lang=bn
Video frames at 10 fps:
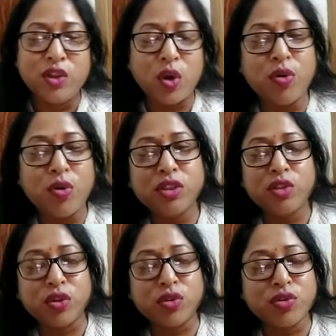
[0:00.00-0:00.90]
তখন
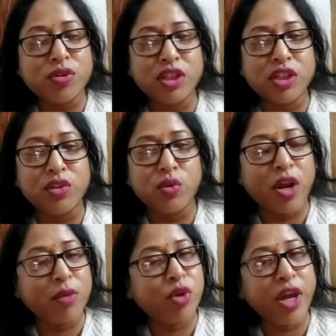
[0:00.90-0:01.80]
ততক্ষণ কিন্তু
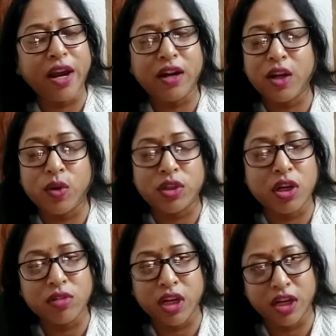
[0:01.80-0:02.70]
ওনার মুখে একটা
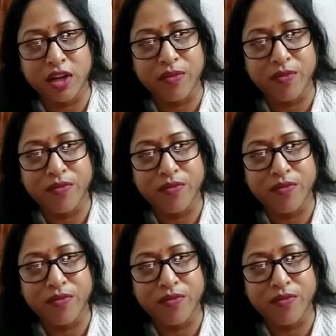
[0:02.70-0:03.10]
কথাও থাকে না